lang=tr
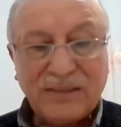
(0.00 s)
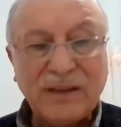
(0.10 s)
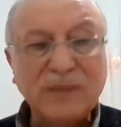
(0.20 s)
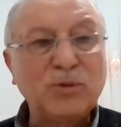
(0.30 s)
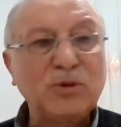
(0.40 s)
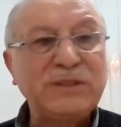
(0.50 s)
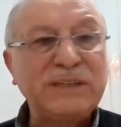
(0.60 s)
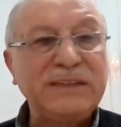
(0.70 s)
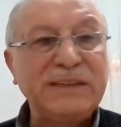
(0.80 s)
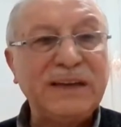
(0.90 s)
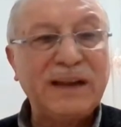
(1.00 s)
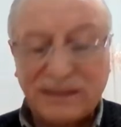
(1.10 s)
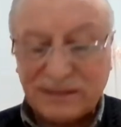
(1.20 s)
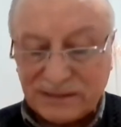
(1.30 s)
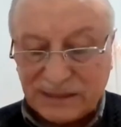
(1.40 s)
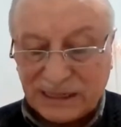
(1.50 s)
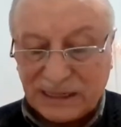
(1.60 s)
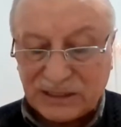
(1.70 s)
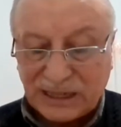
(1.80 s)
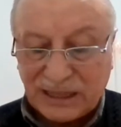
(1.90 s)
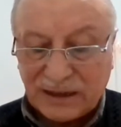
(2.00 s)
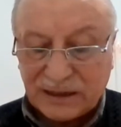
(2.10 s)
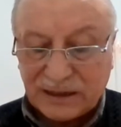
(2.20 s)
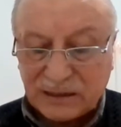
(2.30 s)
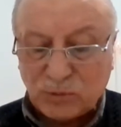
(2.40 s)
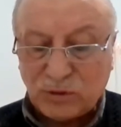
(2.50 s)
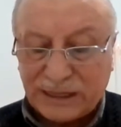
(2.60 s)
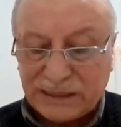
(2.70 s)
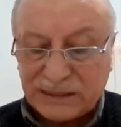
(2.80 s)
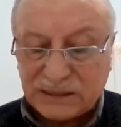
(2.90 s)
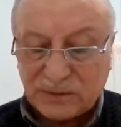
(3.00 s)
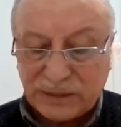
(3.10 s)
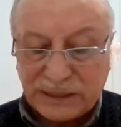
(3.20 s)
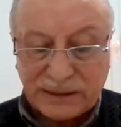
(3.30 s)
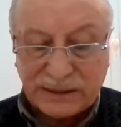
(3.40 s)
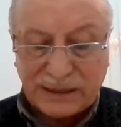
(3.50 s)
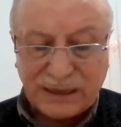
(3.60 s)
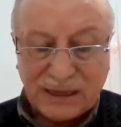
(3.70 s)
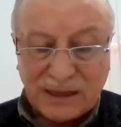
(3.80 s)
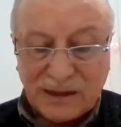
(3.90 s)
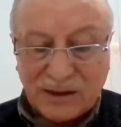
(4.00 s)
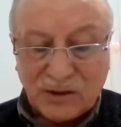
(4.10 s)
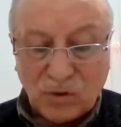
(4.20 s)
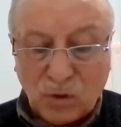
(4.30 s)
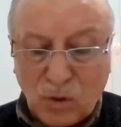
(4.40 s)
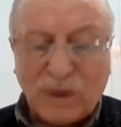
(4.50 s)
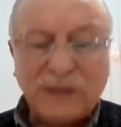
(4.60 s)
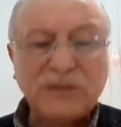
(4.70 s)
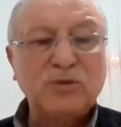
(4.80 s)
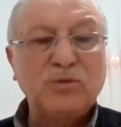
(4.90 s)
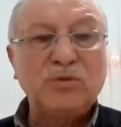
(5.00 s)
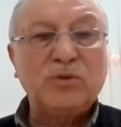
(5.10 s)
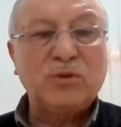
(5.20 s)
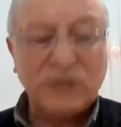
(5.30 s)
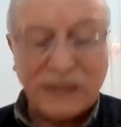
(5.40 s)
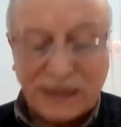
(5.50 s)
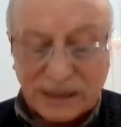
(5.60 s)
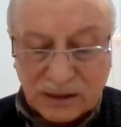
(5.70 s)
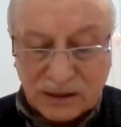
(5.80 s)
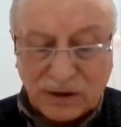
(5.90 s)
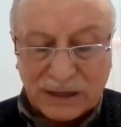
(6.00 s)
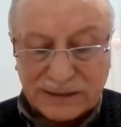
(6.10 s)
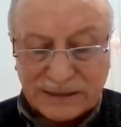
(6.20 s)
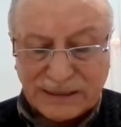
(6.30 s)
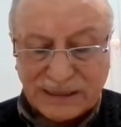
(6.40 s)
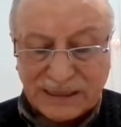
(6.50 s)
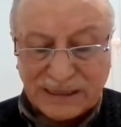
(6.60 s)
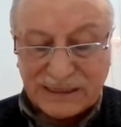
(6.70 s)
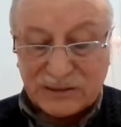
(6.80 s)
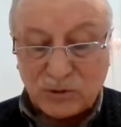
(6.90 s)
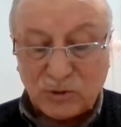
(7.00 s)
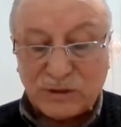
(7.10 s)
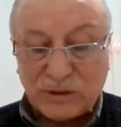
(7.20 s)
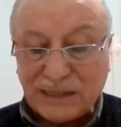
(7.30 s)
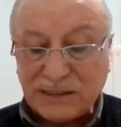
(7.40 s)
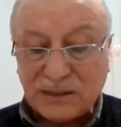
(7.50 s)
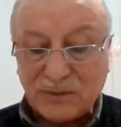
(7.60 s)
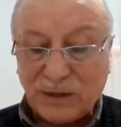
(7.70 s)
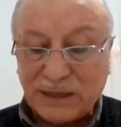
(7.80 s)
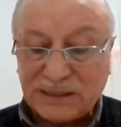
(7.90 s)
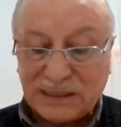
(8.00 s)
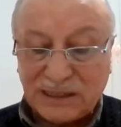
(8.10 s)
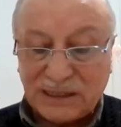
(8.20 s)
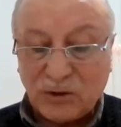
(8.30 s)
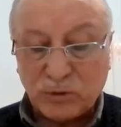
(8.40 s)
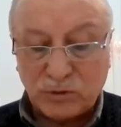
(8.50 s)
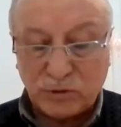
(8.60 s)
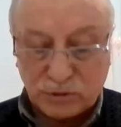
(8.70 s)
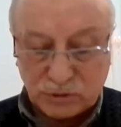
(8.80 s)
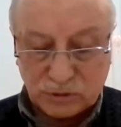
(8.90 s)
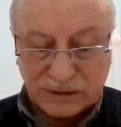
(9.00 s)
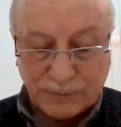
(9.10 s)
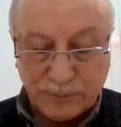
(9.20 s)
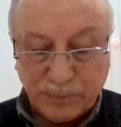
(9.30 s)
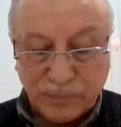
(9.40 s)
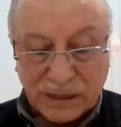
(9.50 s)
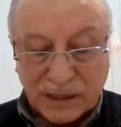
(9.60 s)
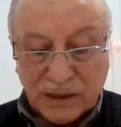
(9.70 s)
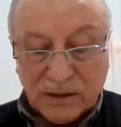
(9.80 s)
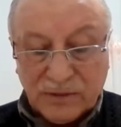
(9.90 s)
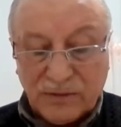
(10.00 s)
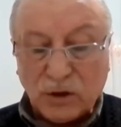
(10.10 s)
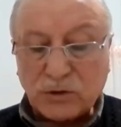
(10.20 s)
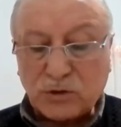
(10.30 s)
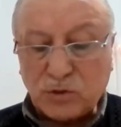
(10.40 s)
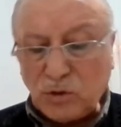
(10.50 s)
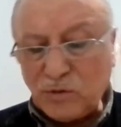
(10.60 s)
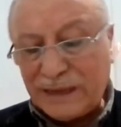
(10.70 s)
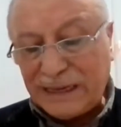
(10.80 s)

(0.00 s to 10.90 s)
ve muhsin yarattığına ihsanlarda bulunan isimlerini o masnuğun, o sanatlı varlığın güzel simasıyla okutturur. Ve o sun ve